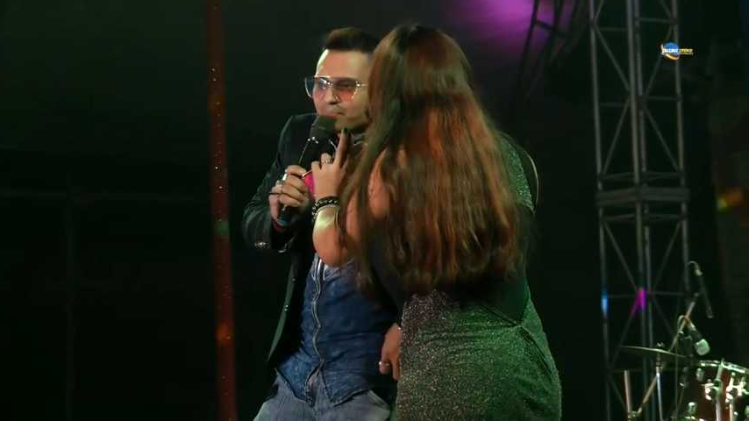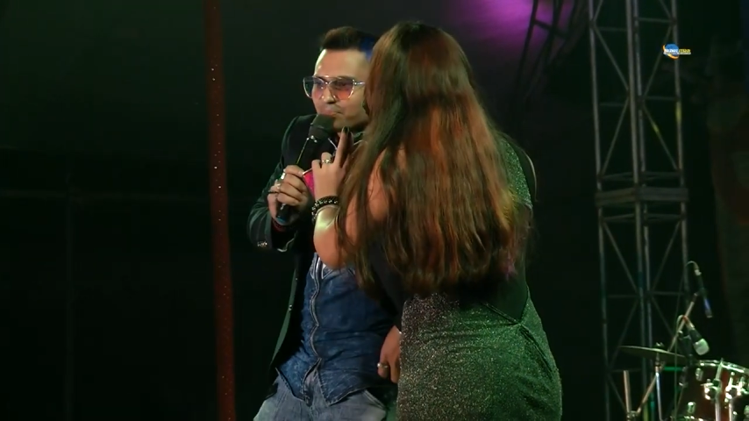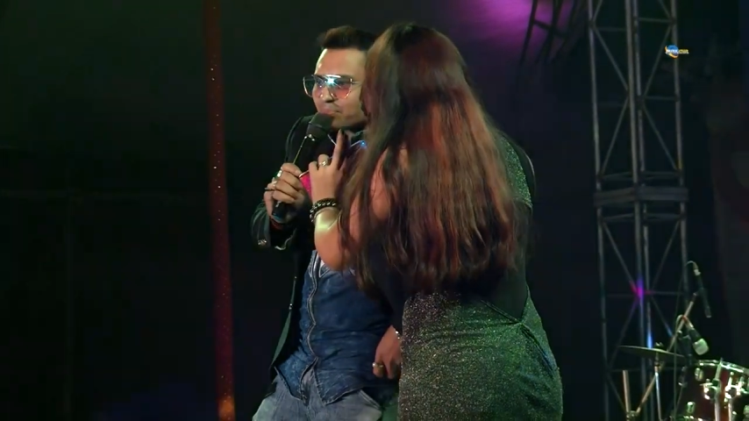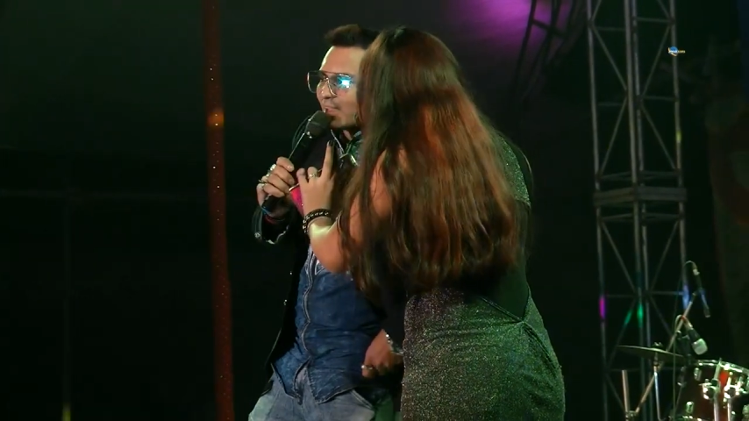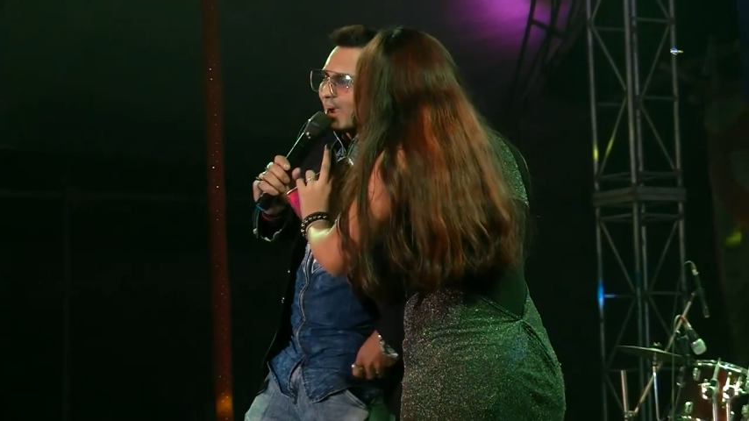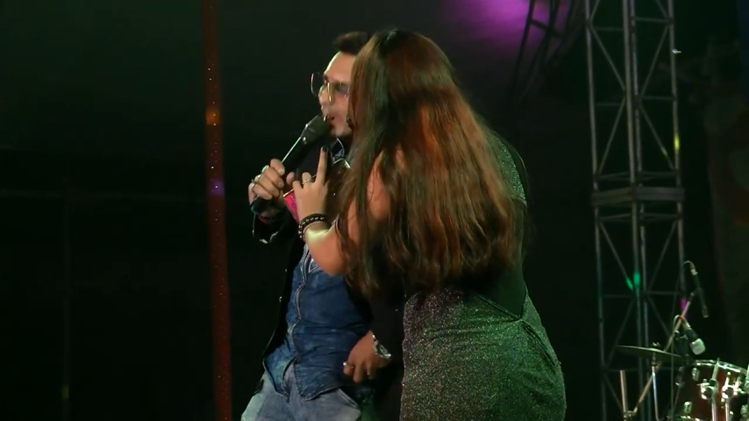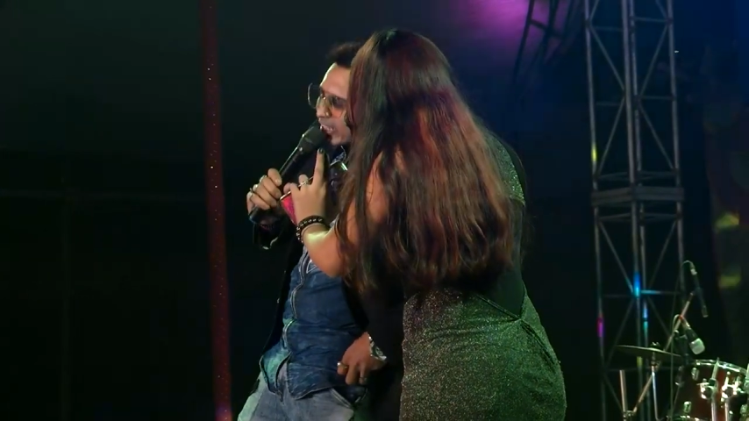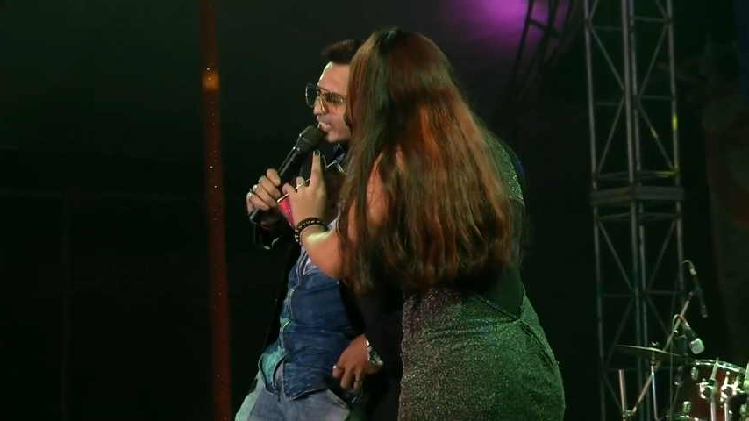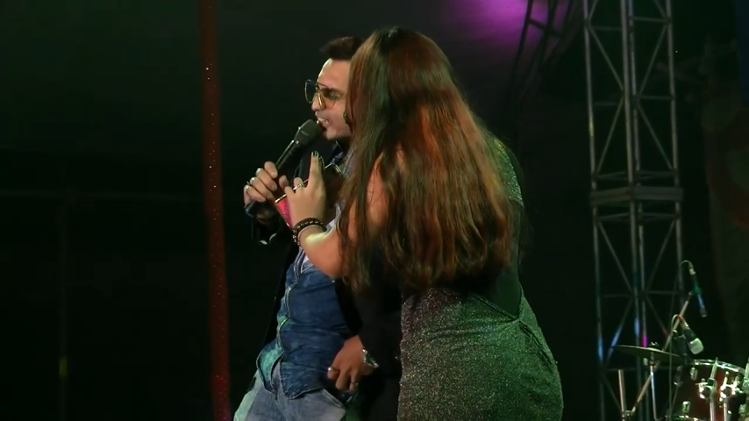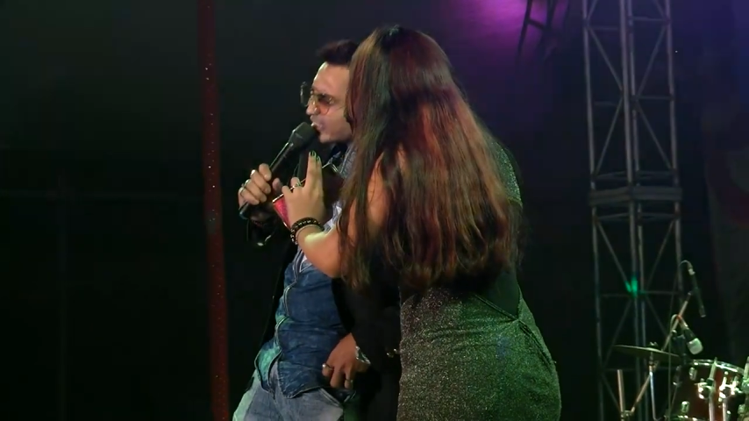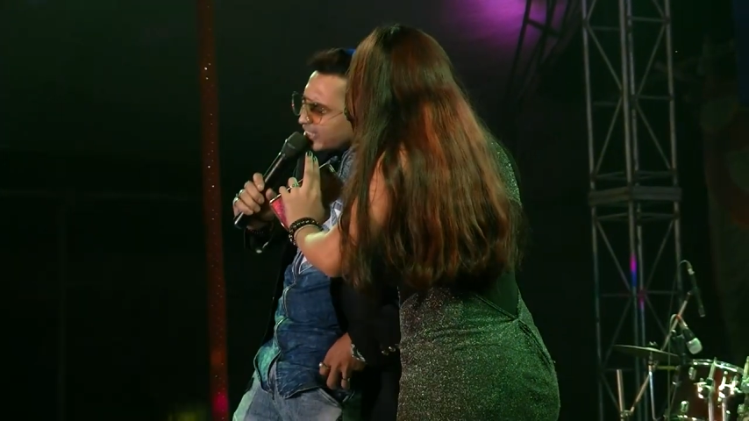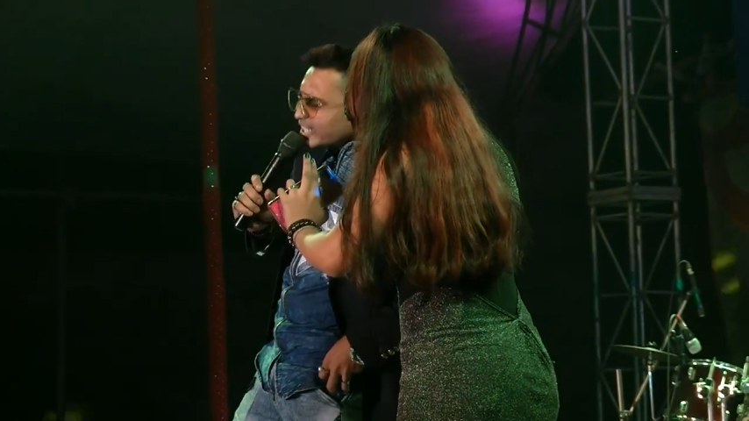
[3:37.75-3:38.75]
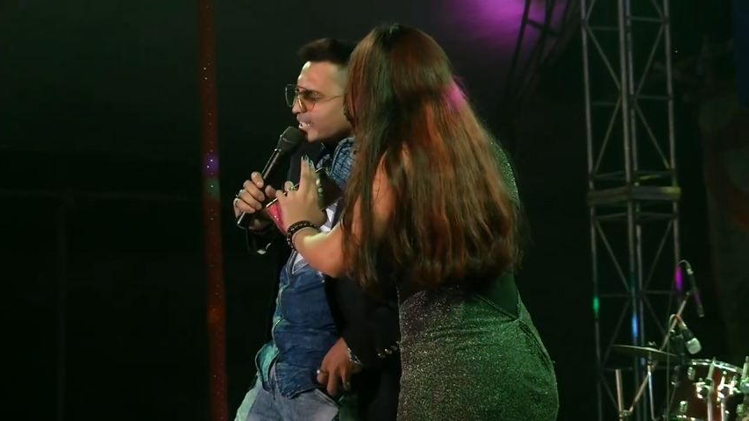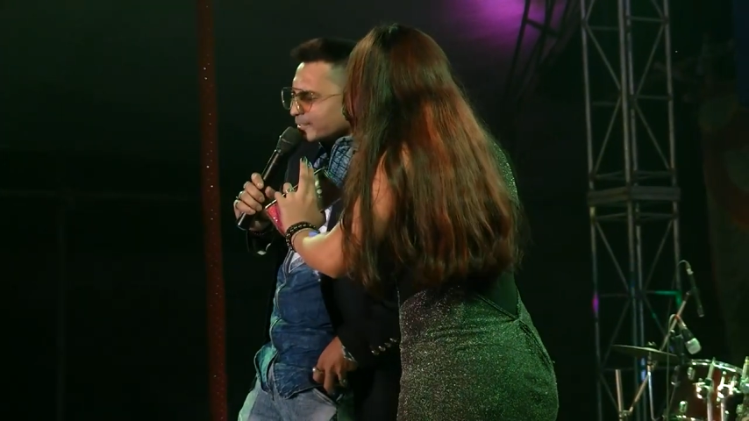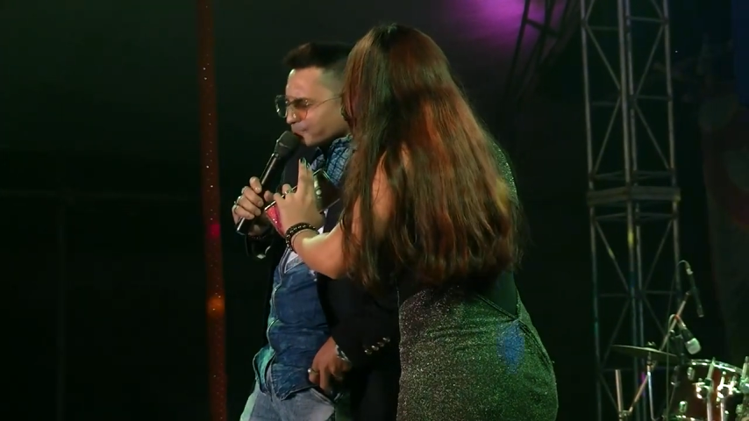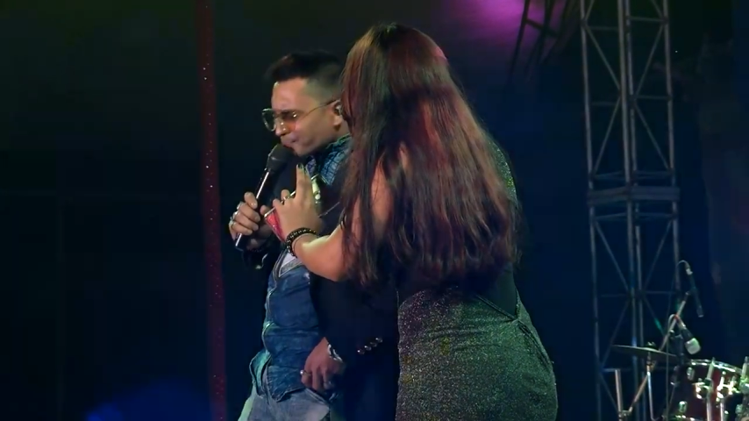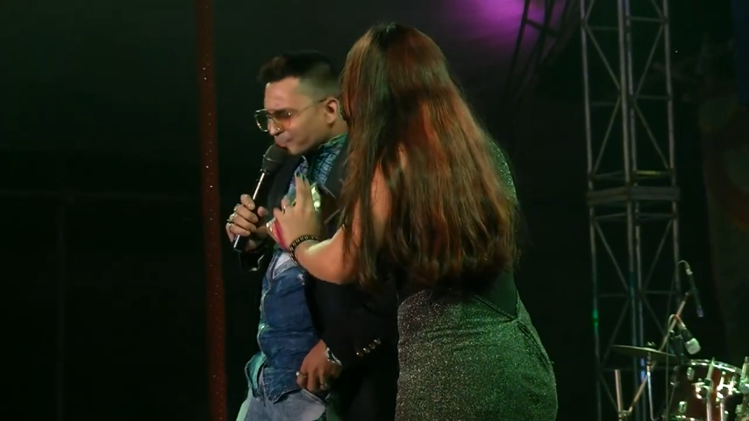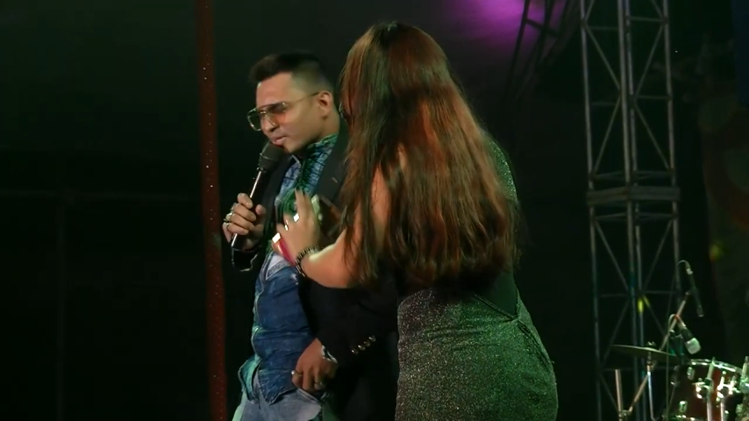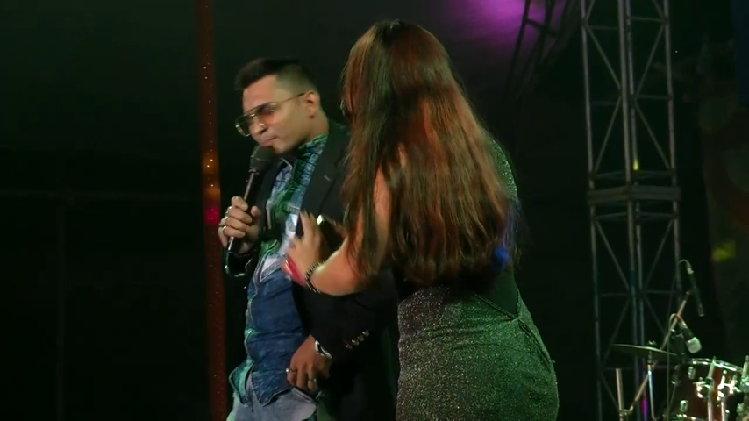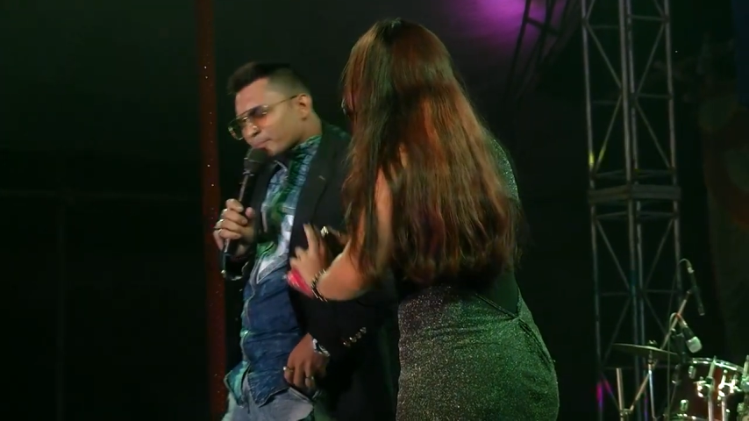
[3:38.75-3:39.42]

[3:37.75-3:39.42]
আছে আছে আছে হ্যাঁ